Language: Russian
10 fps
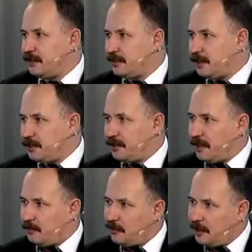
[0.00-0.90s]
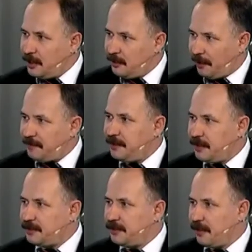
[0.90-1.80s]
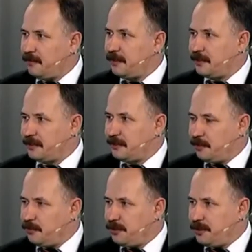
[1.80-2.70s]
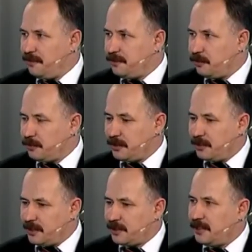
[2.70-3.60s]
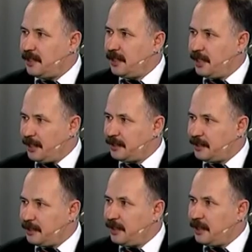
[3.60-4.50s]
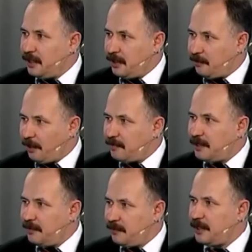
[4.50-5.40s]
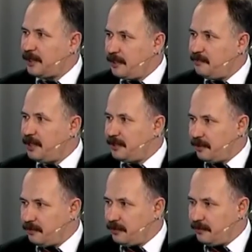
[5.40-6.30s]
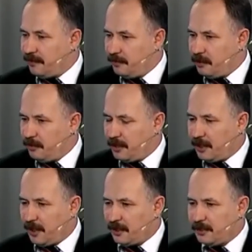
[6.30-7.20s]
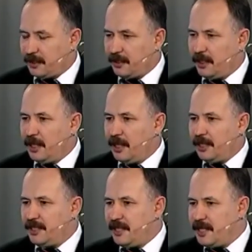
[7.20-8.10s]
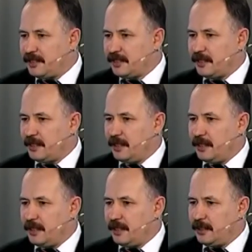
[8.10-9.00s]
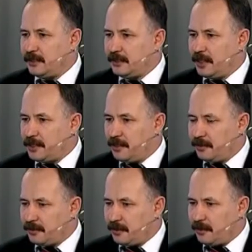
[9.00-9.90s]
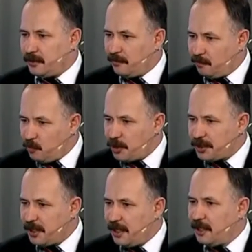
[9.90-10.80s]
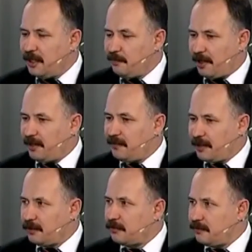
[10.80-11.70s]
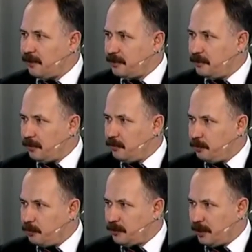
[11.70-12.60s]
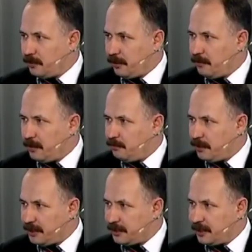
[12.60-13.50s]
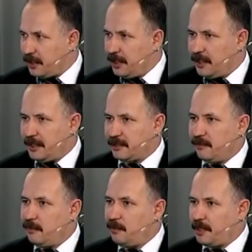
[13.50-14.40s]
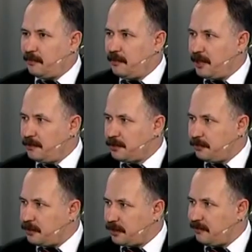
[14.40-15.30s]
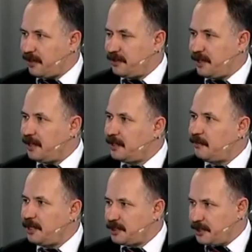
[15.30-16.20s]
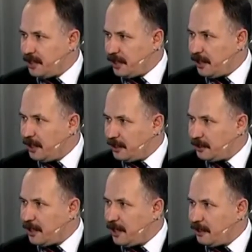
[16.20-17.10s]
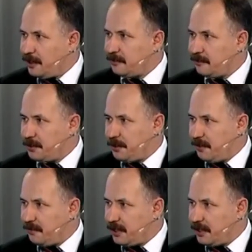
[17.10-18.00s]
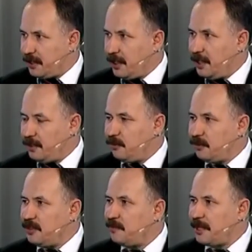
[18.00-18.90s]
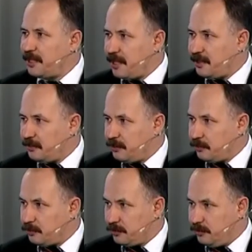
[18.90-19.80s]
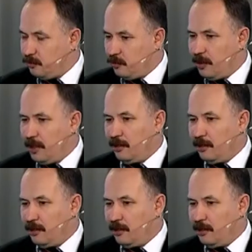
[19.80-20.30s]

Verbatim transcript: э, значит, там профинансировать текущие взносы, если эта э, проблема, она имеет какой-то временной характер. Есть, э, значит, можно продавать эту квартиру под контролем банка, если мы понимаем, что эта квартира, она большая для этого человека, и он не потянет эту сумму,